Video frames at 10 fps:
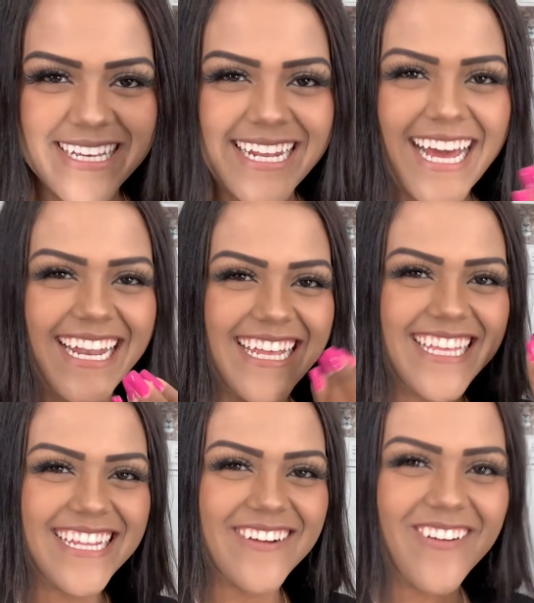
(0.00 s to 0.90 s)
será a
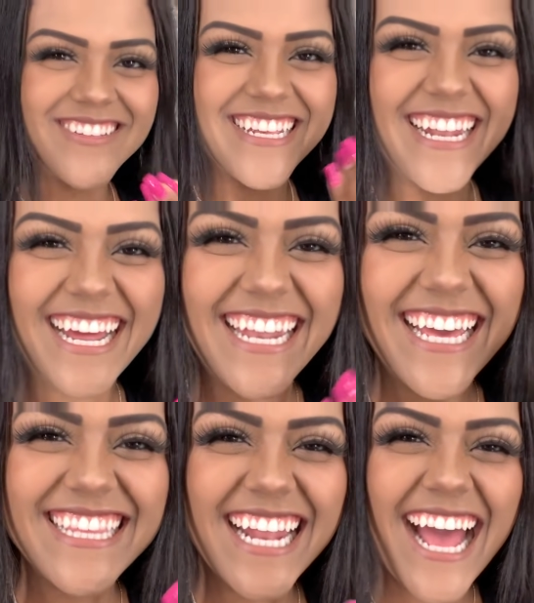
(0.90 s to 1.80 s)
letra? Qual será a
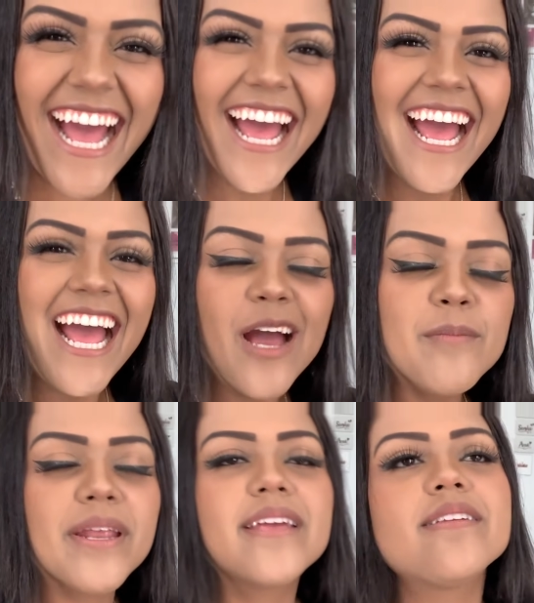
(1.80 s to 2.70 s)
letra?
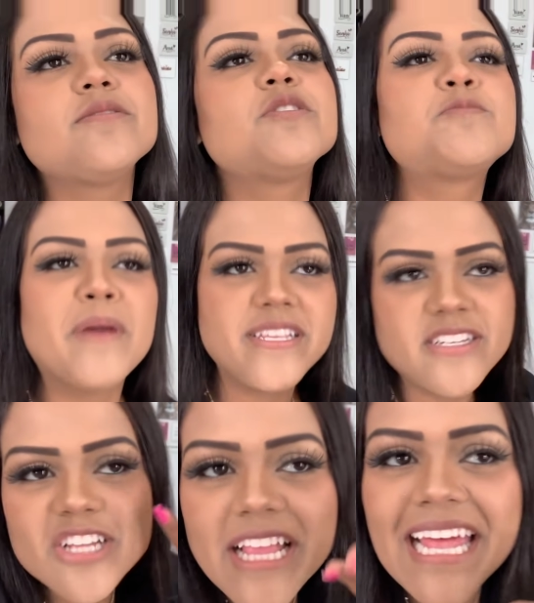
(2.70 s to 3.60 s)
Pra que tanto
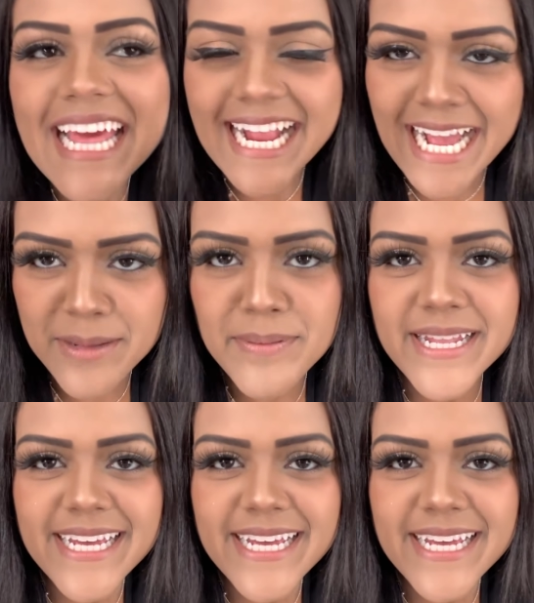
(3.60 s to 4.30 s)
suspense já tá na capa,